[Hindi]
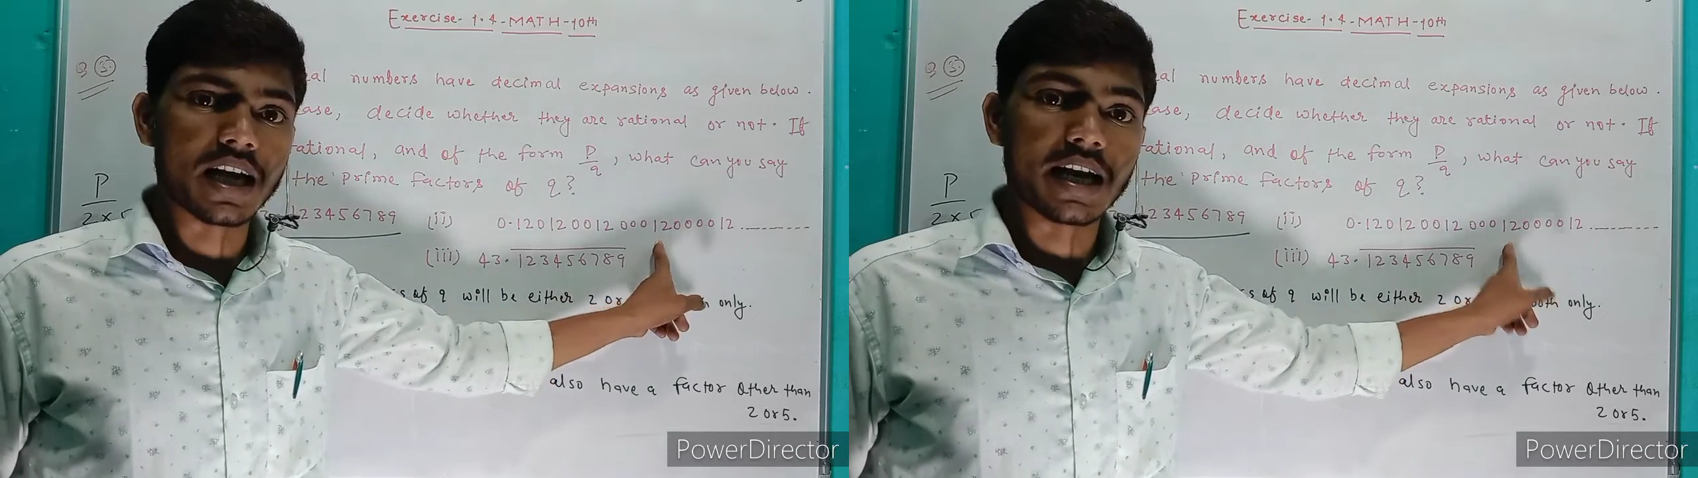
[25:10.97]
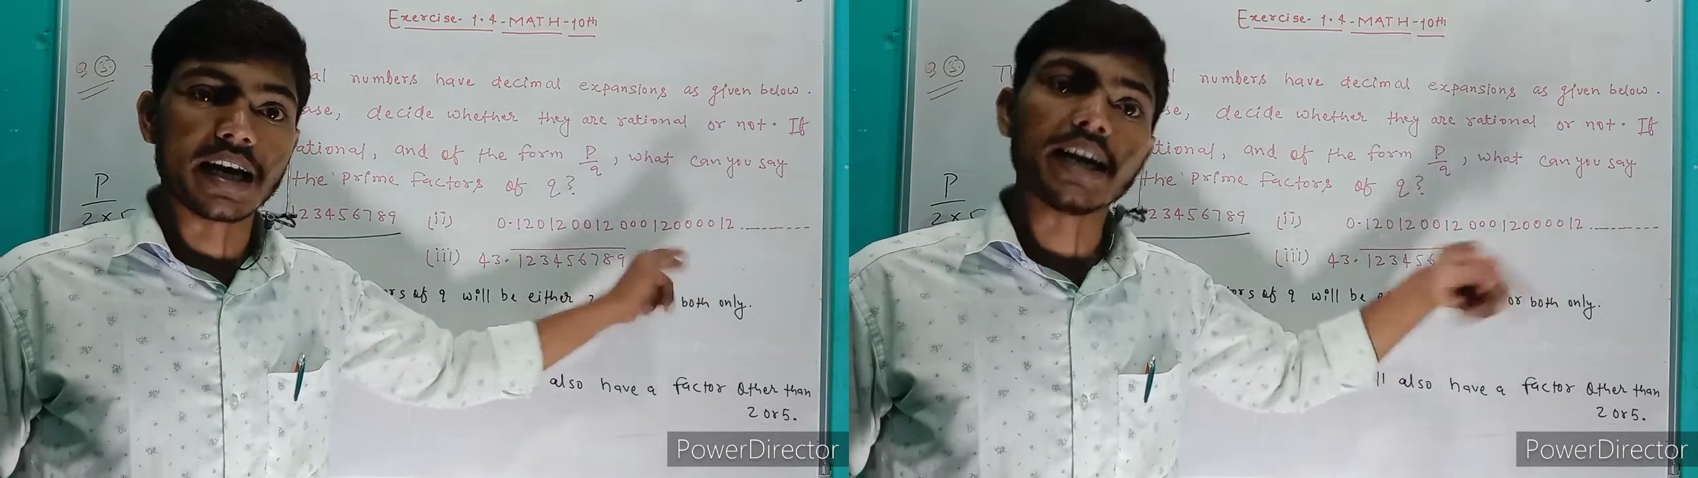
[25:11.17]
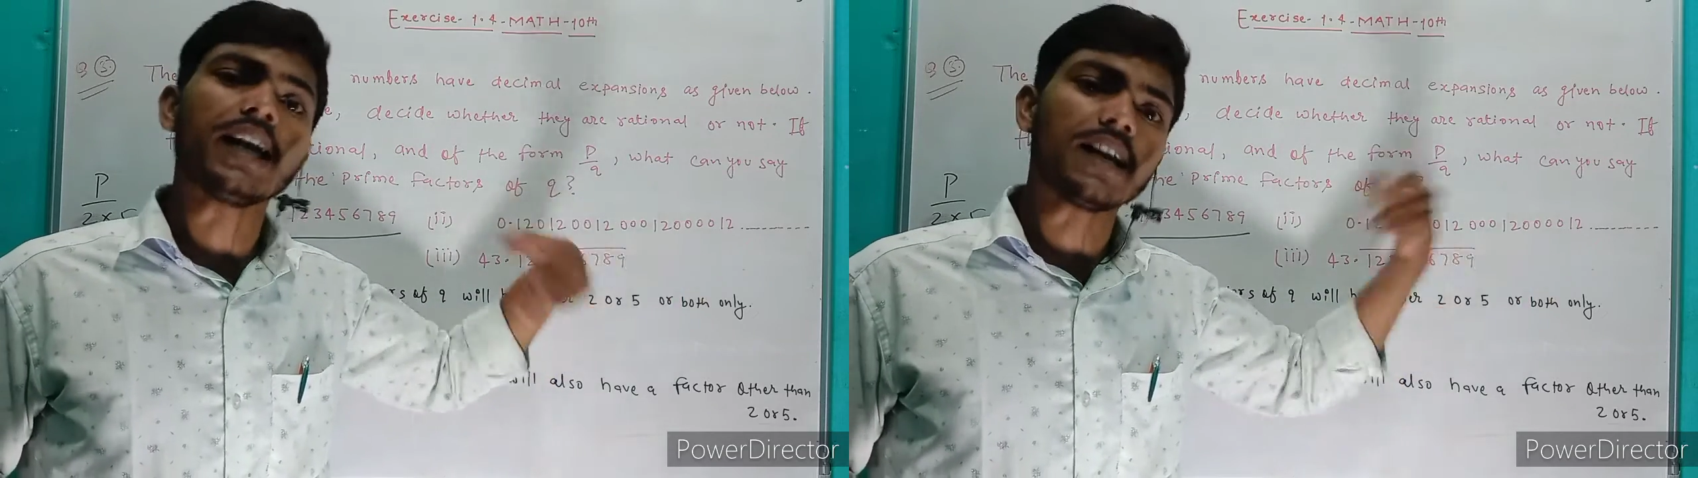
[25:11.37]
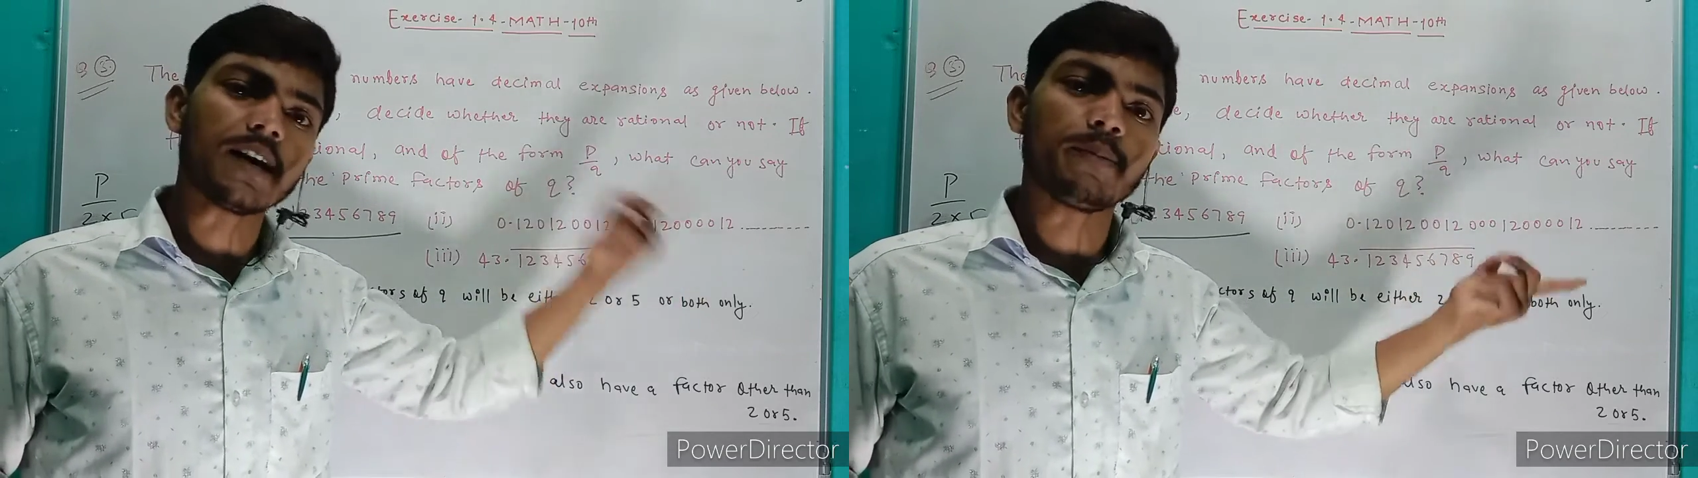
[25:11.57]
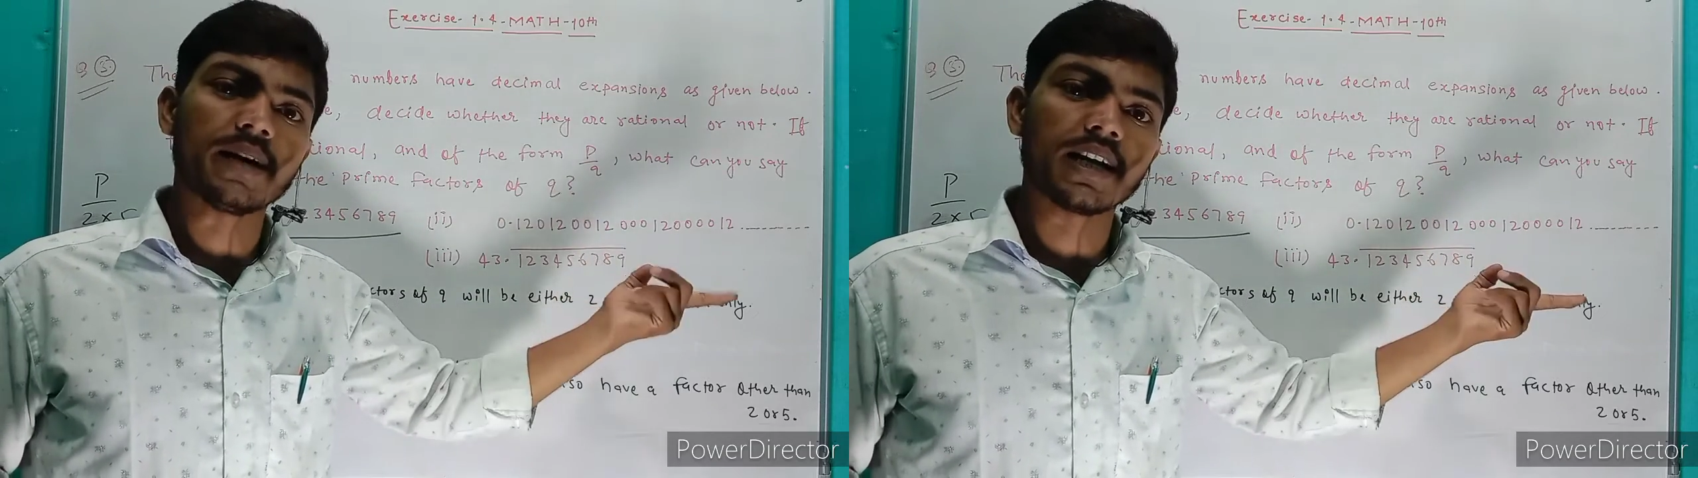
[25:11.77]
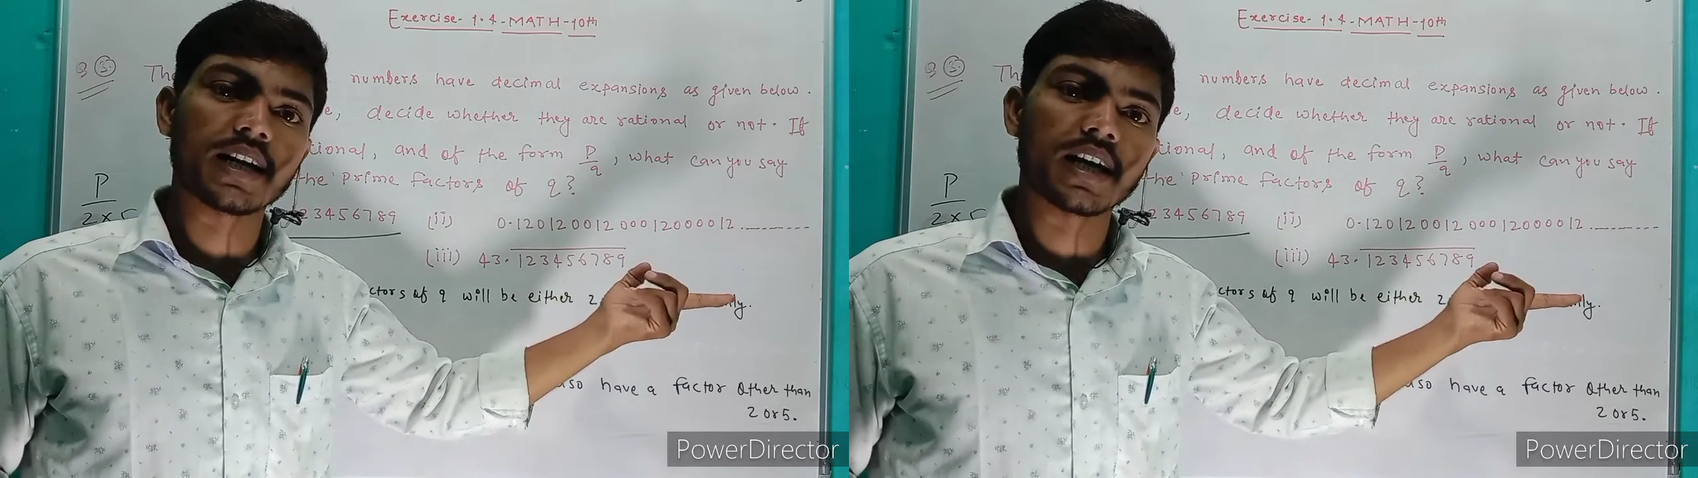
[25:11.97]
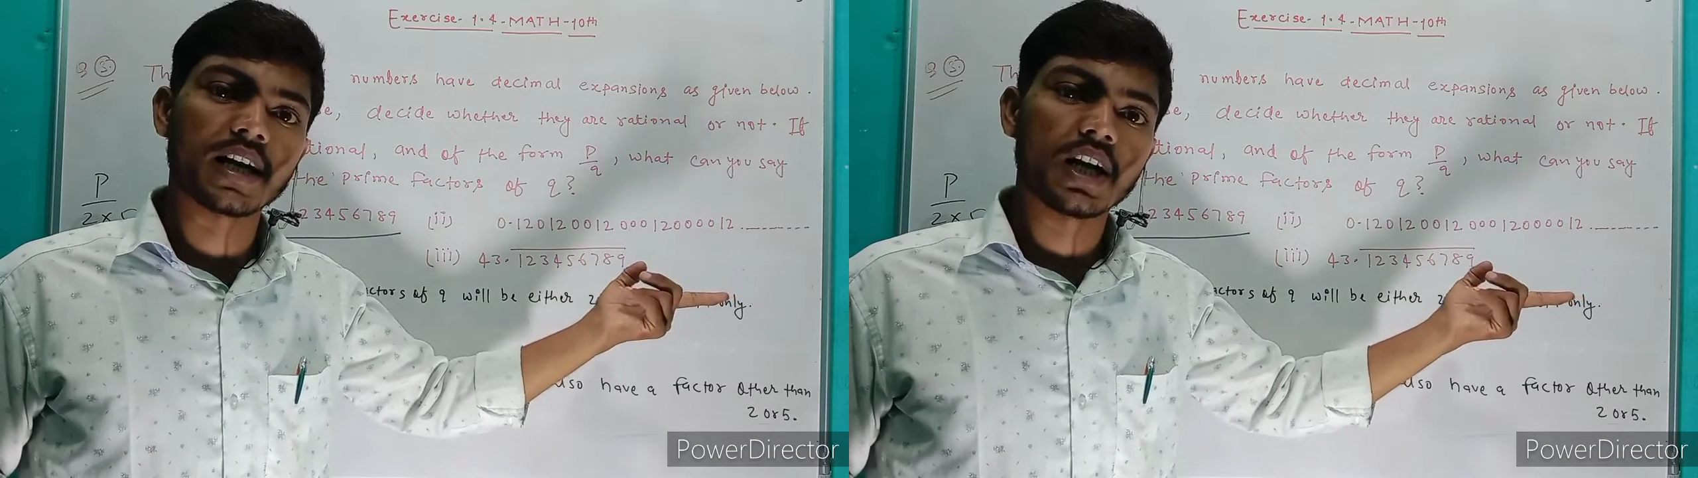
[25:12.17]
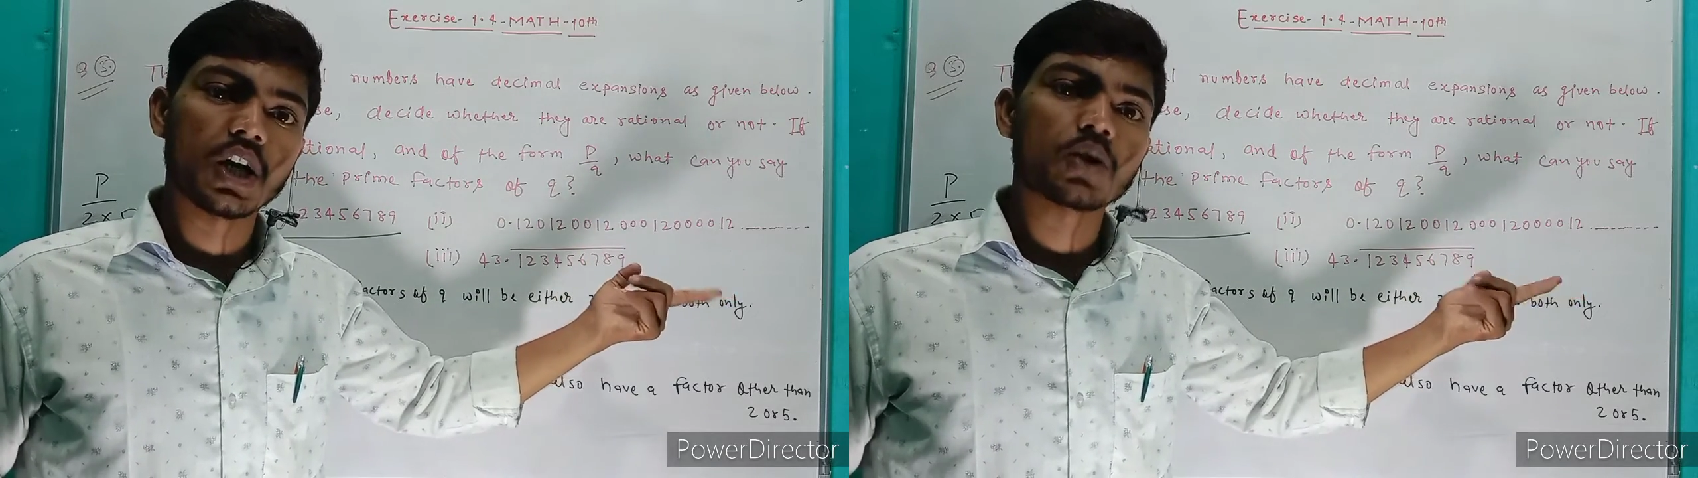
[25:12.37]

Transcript: है नन रिपीटिंग है